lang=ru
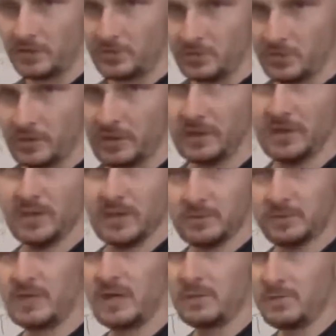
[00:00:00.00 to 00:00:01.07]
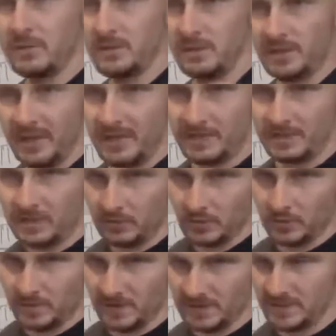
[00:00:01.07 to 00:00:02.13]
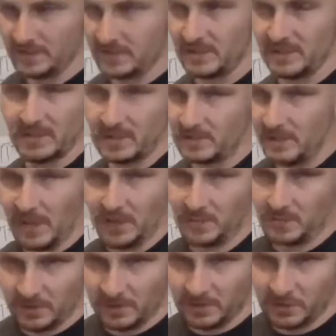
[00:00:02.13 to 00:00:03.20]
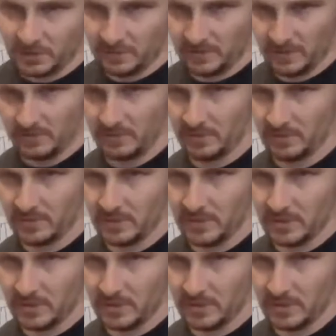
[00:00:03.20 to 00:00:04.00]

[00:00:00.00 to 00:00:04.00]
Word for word: которые, ну, как бы реально делают бизнес, они отнимают мое личное время.